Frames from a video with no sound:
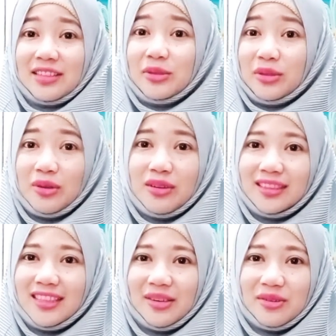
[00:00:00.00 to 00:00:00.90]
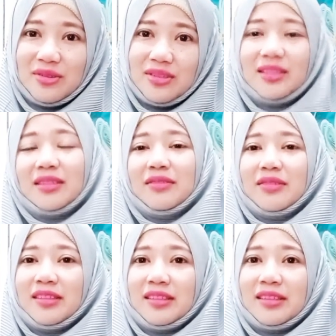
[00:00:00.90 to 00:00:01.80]
dukung terus
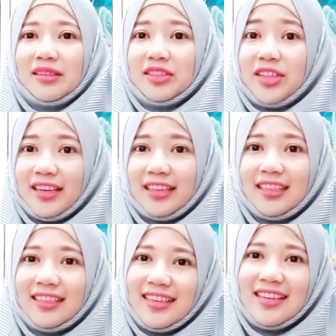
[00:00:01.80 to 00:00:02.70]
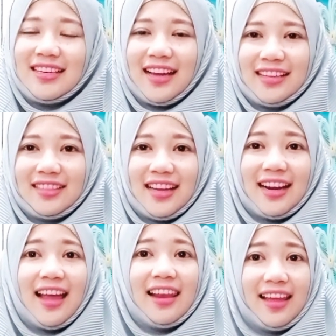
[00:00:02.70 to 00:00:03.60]
eh, channel ini dengan
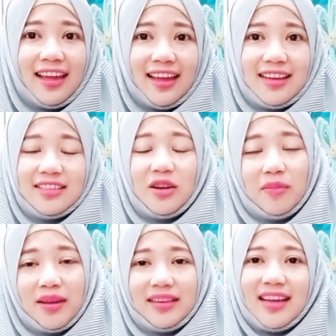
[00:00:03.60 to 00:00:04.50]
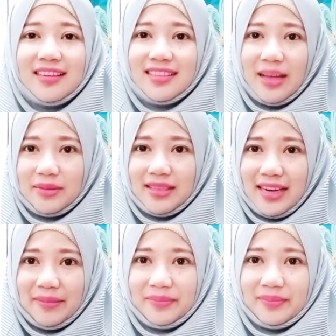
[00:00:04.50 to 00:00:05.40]
cara like, komen, dan
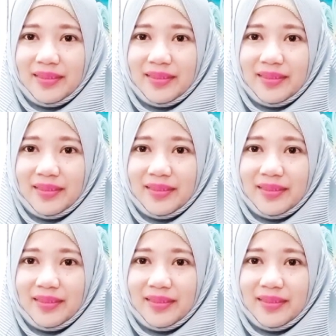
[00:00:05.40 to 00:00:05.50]
subscribe.